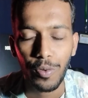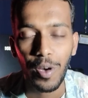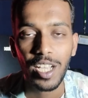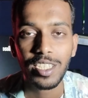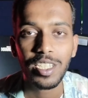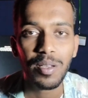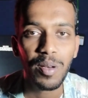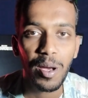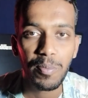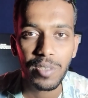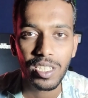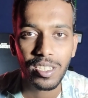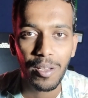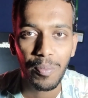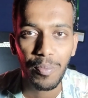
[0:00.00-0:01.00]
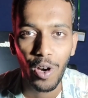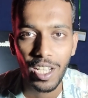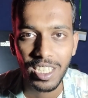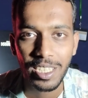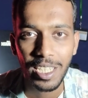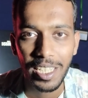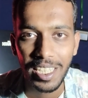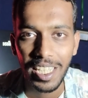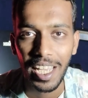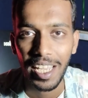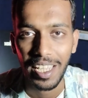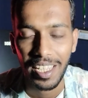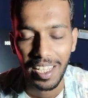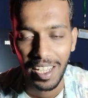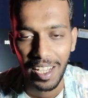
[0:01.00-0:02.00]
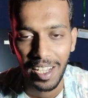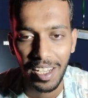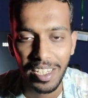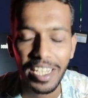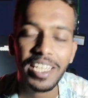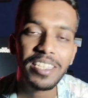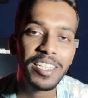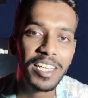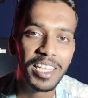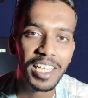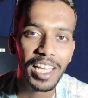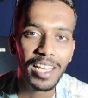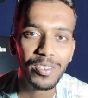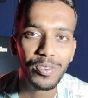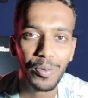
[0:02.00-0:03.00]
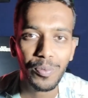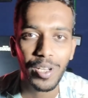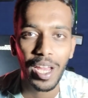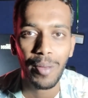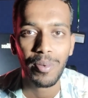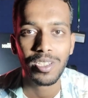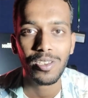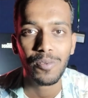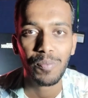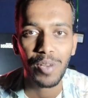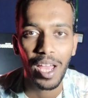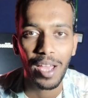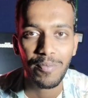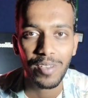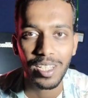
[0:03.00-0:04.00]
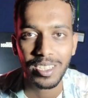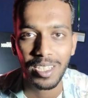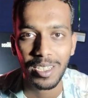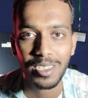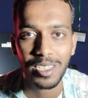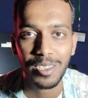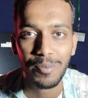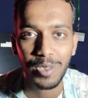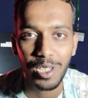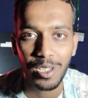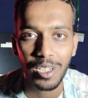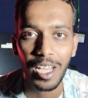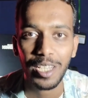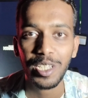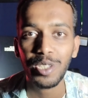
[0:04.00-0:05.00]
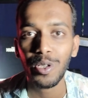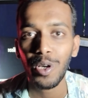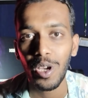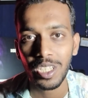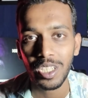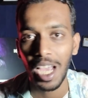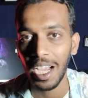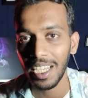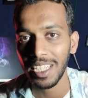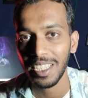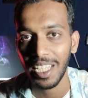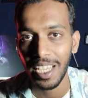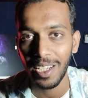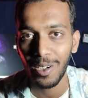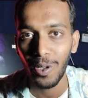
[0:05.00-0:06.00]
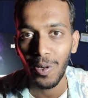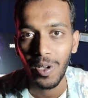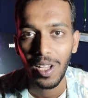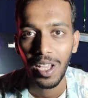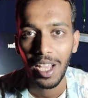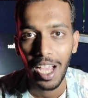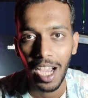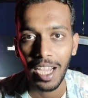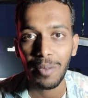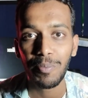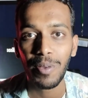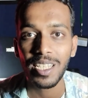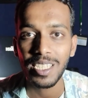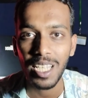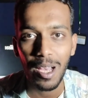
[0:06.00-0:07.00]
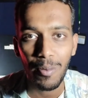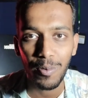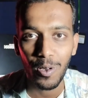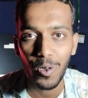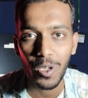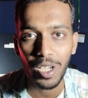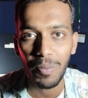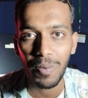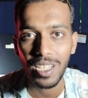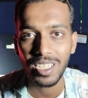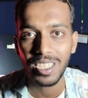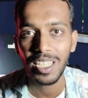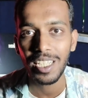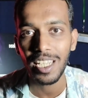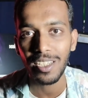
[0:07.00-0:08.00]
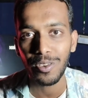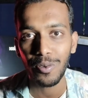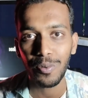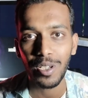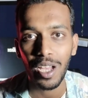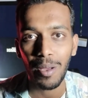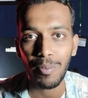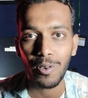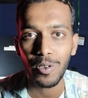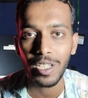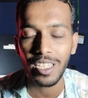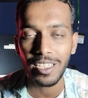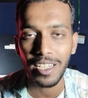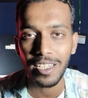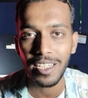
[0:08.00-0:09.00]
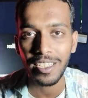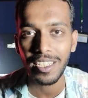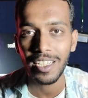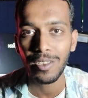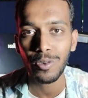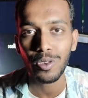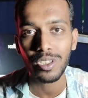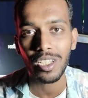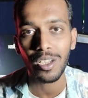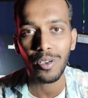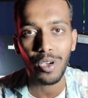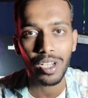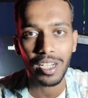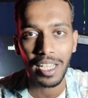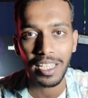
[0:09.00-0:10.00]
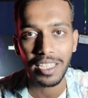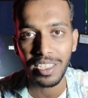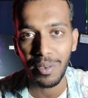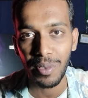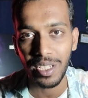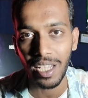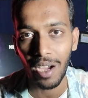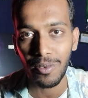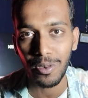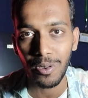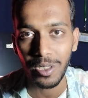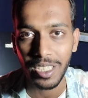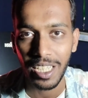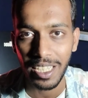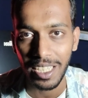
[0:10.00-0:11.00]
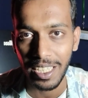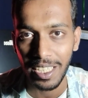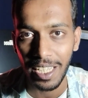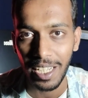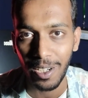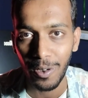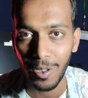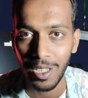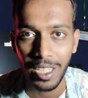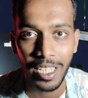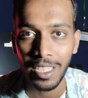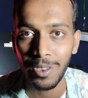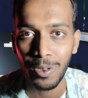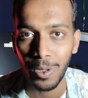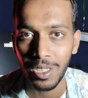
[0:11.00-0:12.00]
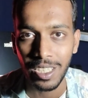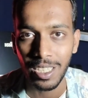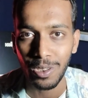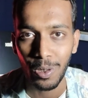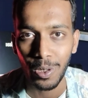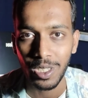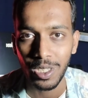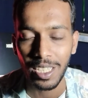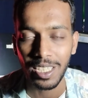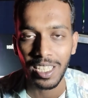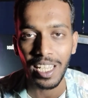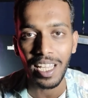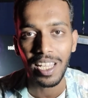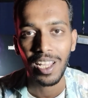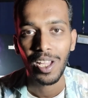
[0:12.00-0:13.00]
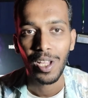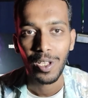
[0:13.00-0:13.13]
तो भाई साहब आपने द बॉयज़ देखी है अगर नहीं देखी है तो फिर अमेज़ोन प्राइम का सब्सक्रिप्शन खरीदो और जाके देख लो अगर पैसा आप लोगों के पास नहीं है तो फिर आप लोग इंटरनेट का यूज़ करो और कहीं से भी डाउनलोड करके देख लो यही दो चीज़ हो सकती है